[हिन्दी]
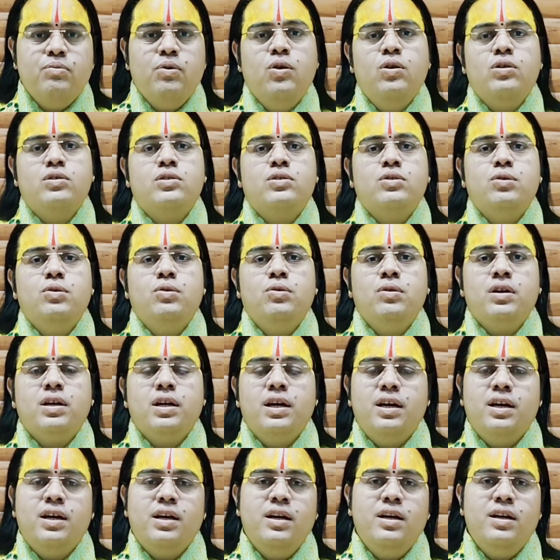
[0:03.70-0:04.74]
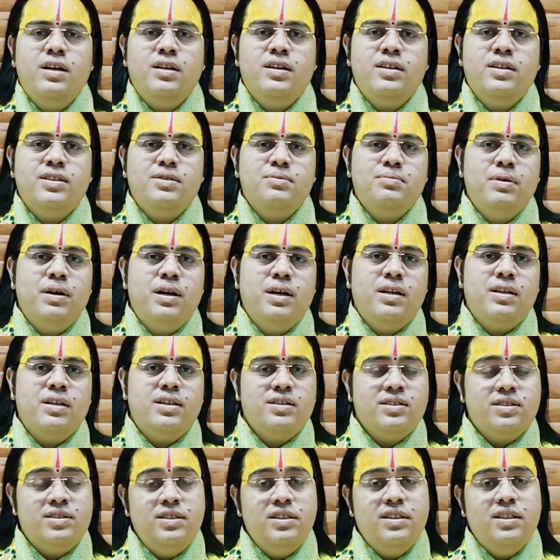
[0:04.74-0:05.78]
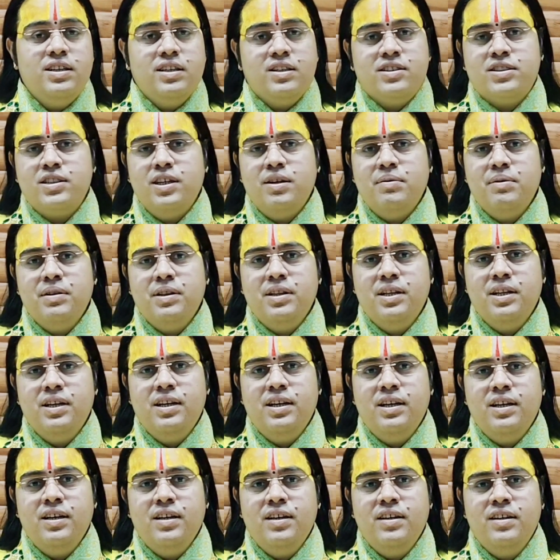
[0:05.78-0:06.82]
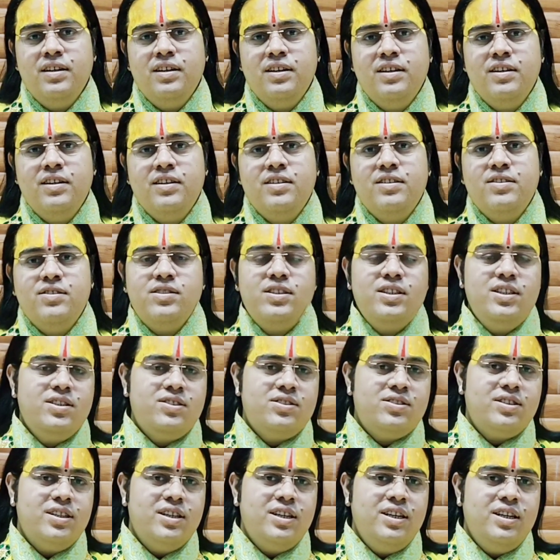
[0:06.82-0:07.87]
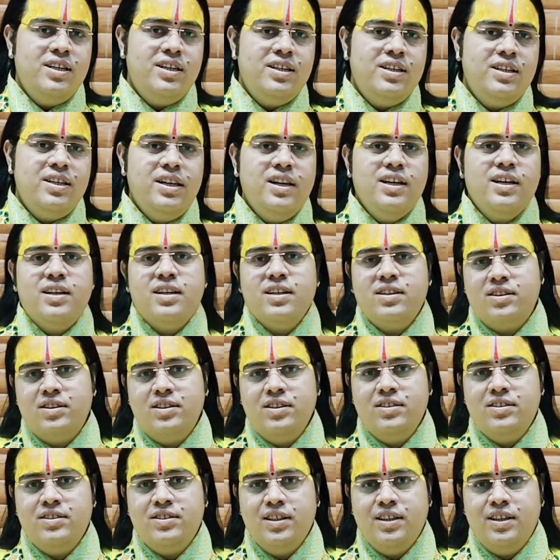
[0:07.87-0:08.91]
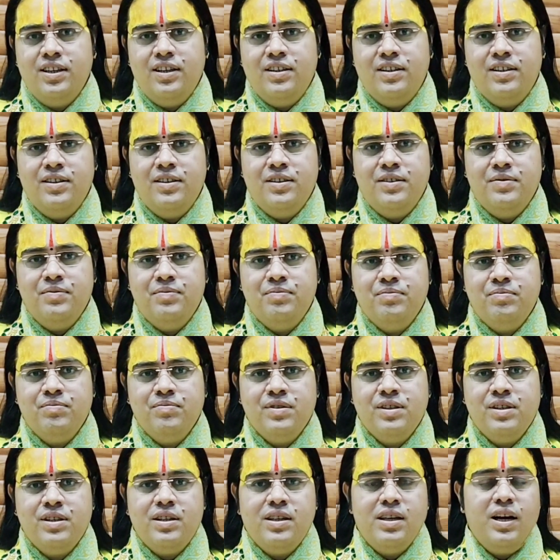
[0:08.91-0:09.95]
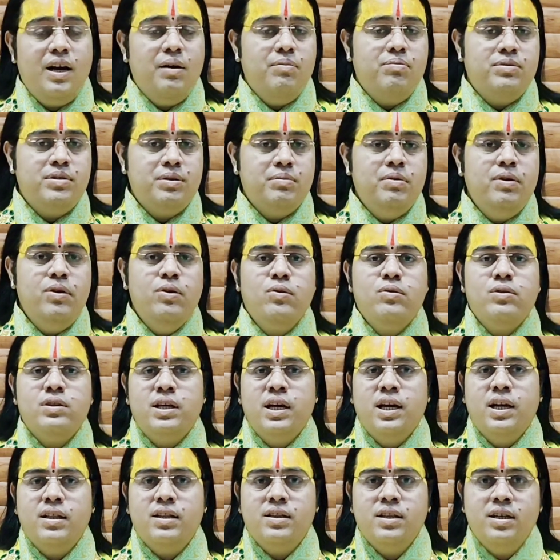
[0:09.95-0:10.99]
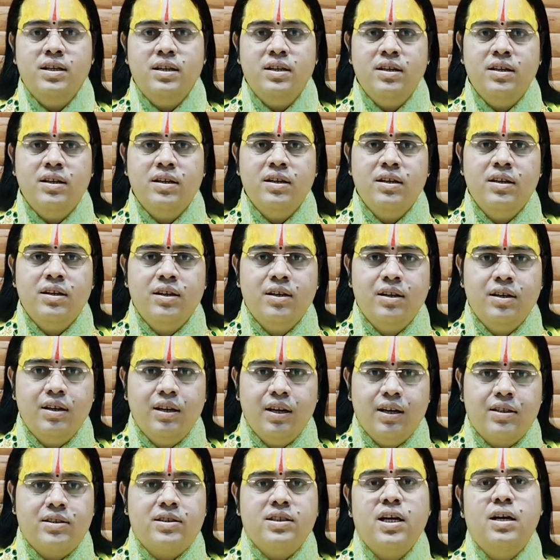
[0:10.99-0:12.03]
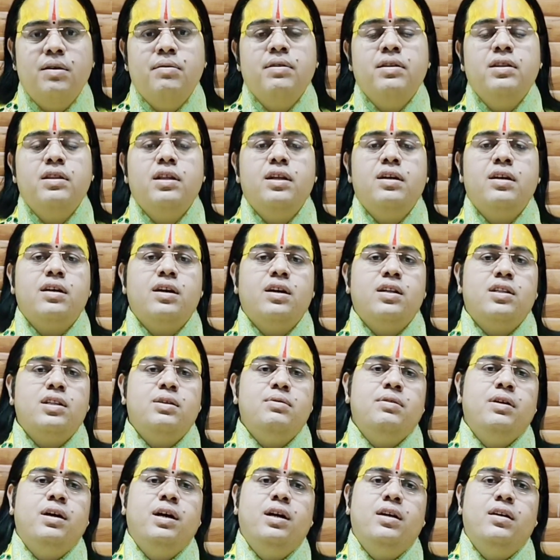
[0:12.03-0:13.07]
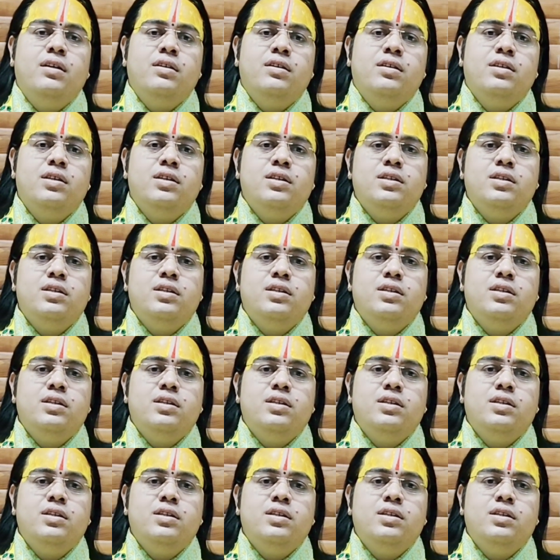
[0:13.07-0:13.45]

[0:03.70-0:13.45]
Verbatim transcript: बहुत से लोग कह रहे हैं कि इस बार किस दिन रक्षाबंधन है तीस तारीख या इकतीस तारीख आप सभी लोग ध्यान दें रक्षाबंधन का त्यौहार